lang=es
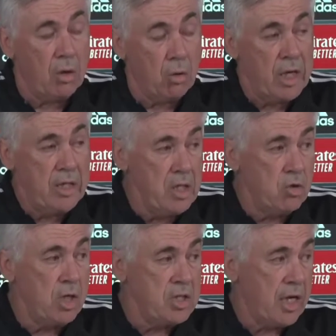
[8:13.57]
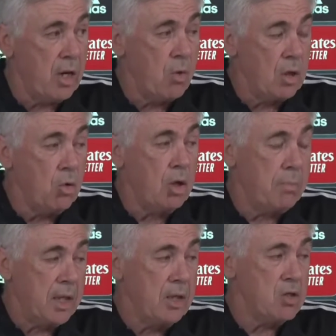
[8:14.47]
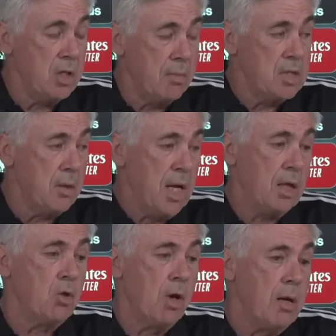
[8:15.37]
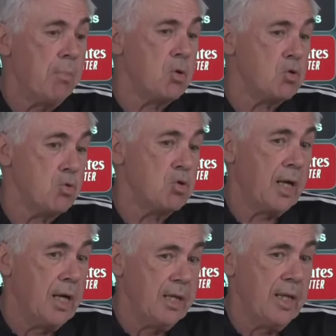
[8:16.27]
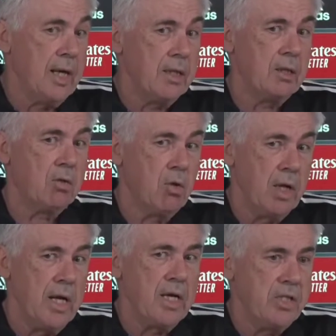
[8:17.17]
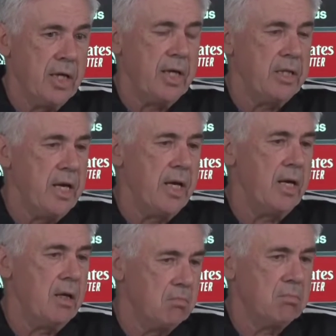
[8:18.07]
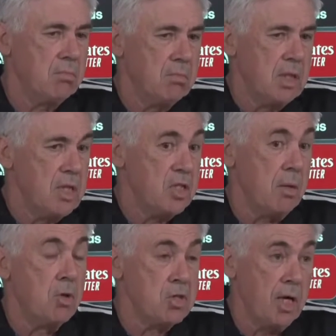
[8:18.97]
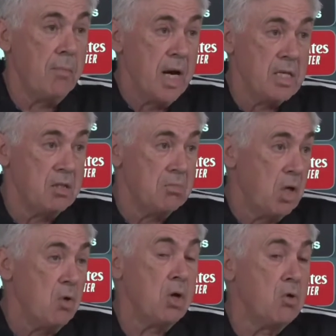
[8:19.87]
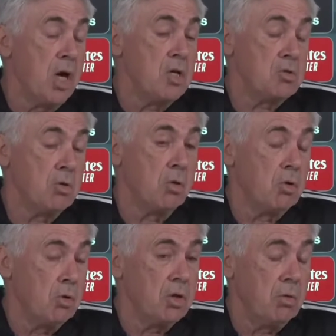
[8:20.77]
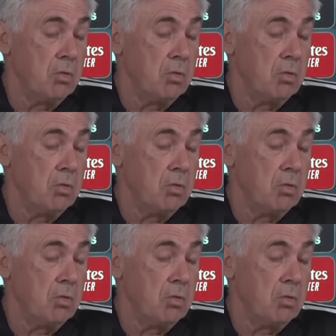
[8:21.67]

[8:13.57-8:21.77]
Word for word: lo que he dicho es que cuando el partido está más abierto, él por su calidad, con la energía que tiene, se muestra más. Pero eso no, no,